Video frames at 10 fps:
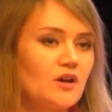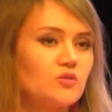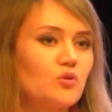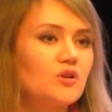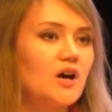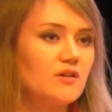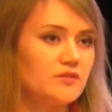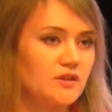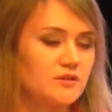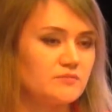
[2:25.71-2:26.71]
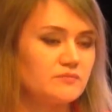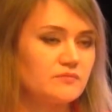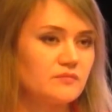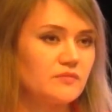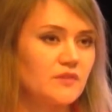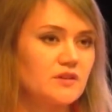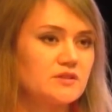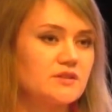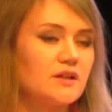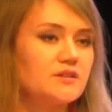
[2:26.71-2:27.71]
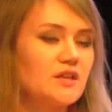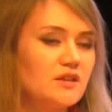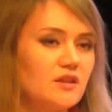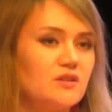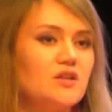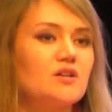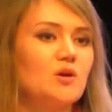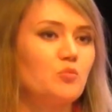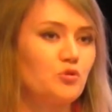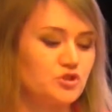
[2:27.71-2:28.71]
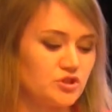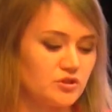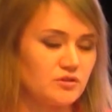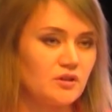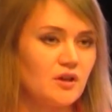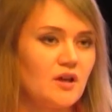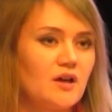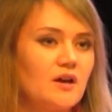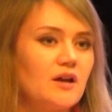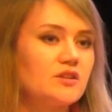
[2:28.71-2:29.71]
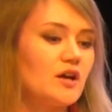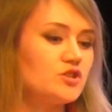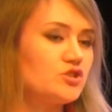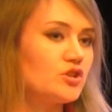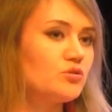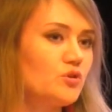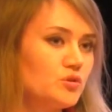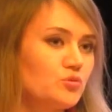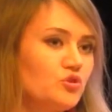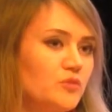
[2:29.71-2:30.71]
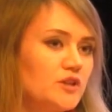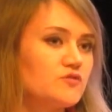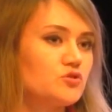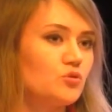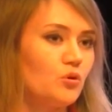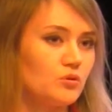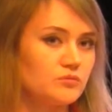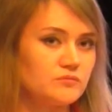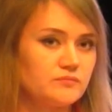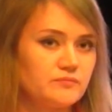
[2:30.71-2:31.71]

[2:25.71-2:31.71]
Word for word: Но главное, стратегия не рабочая. Это очередной документ «Стол».